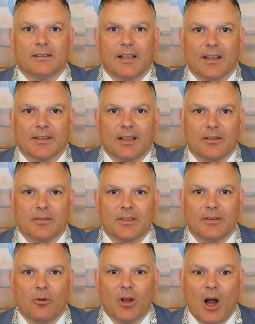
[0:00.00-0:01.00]
Das hat uns
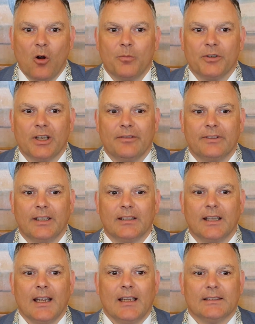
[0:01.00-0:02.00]
die Woche auch
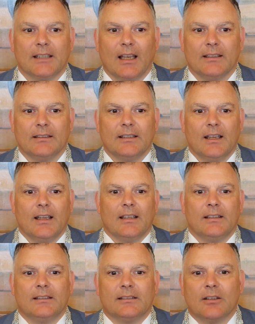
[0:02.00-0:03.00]
beschäftigt. Dann
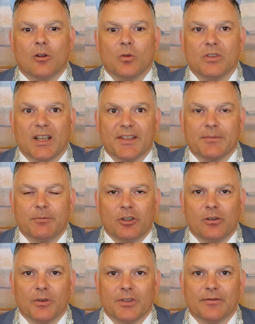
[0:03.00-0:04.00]

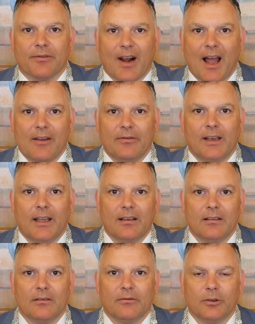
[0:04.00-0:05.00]
Grundsatzbeschluss
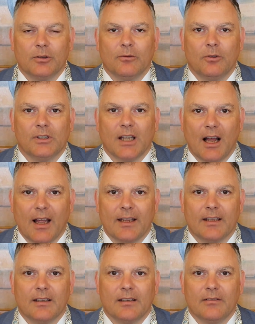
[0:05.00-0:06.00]
Freiflächen
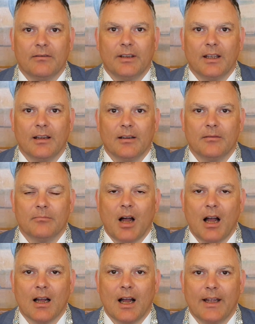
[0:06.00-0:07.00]
Photovoltaik. Wir
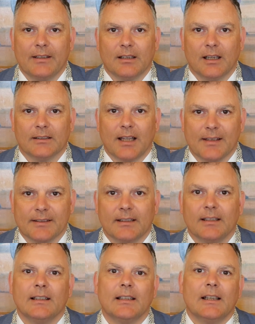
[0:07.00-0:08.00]
machen einen
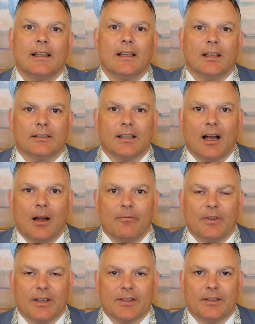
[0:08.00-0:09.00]
Kataster. Da haben
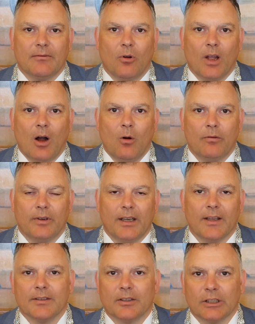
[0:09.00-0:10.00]
wir das die Woche auch für die
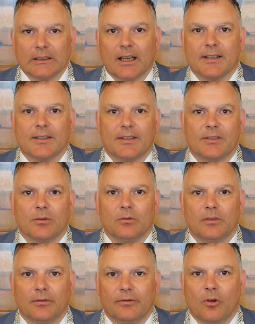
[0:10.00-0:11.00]
nächste
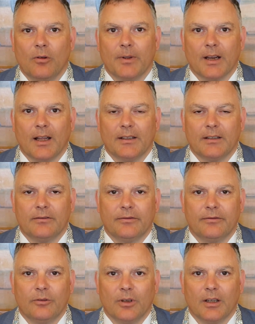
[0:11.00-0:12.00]
Stadtratssitzung vorbereitet
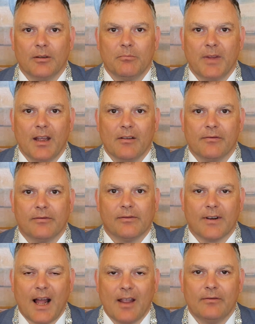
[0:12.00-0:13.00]
für mehr
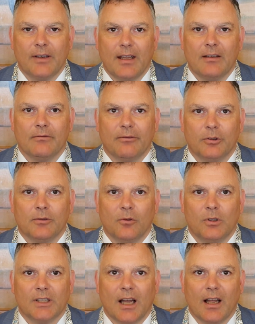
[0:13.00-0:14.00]

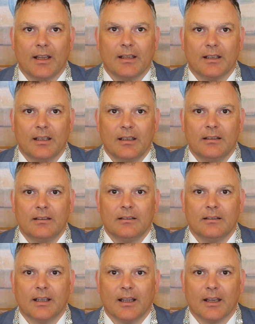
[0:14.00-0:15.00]
Freiflächen-Photovoltaik
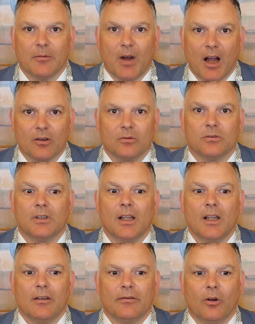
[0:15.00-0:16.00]
in der Gemarkung
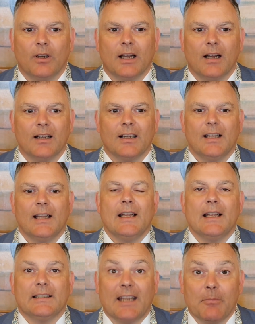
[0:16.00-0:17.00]
Volkach.
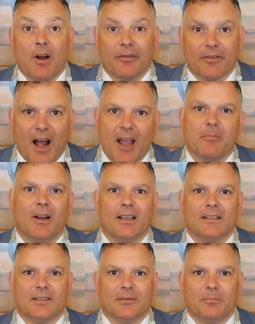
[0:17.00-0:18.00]
Thema
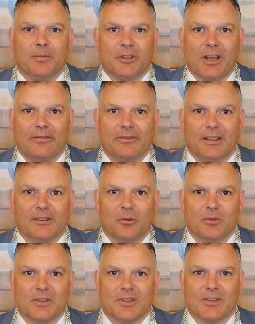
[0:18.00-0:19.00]
Freibad beschäftigt
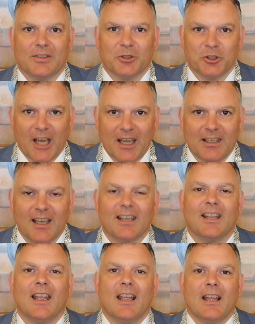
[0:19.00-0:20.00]
uns
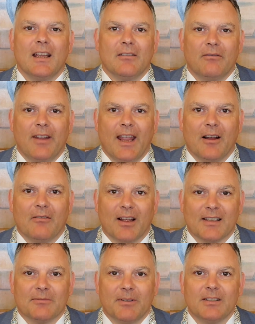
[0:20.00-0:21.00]
ständig. Wer
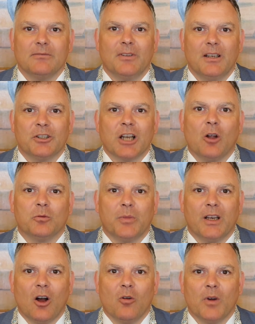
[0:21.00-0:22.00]
was wissen will, schaut
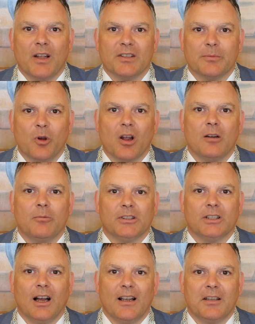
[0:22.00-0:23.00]
bitte auch mal ins
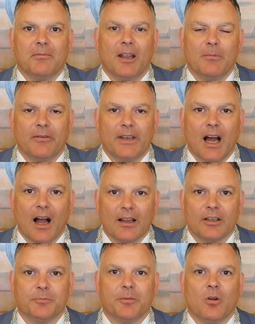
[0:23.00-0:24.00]
Bürgerportal. Ich werde immer wieder
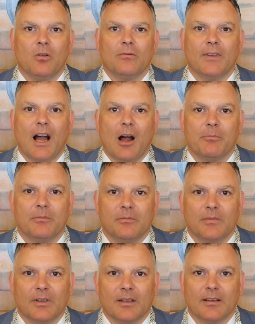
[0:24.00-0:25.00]
angesprochen. Wir
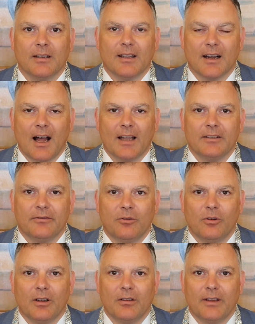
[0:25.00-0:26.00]
haben gerade
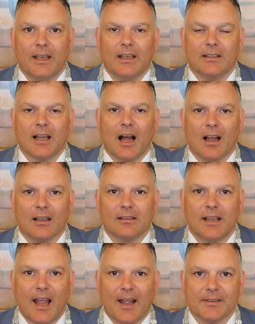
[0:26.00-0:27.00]
vor wenigen Tagen
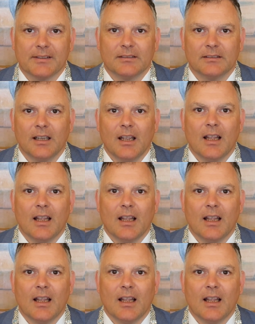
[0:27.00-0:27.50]
die ersten